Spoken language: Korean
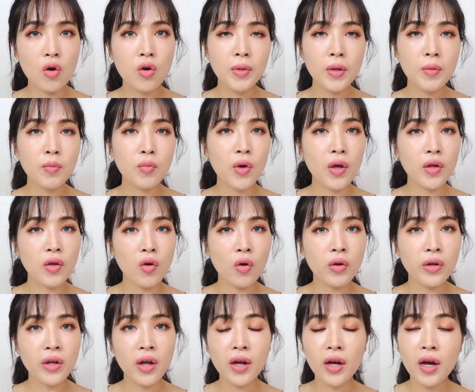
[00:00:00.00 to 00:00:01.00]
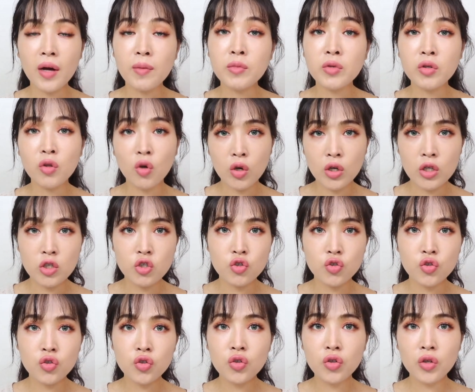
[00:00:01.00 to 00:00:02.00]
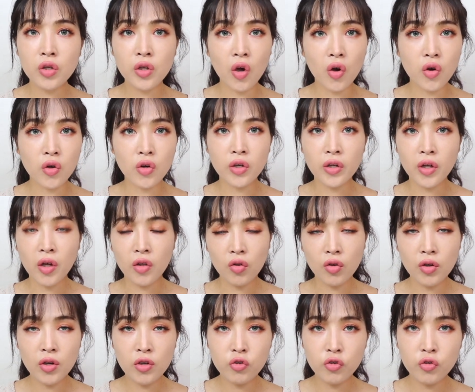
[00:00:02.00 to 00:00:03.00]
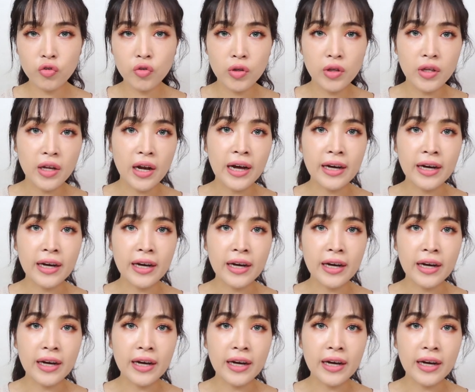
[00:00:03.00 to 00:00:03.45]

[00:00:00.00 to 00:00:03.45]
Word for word: 피부에 영양감을 더해주고 결을 개선해줄 수 있는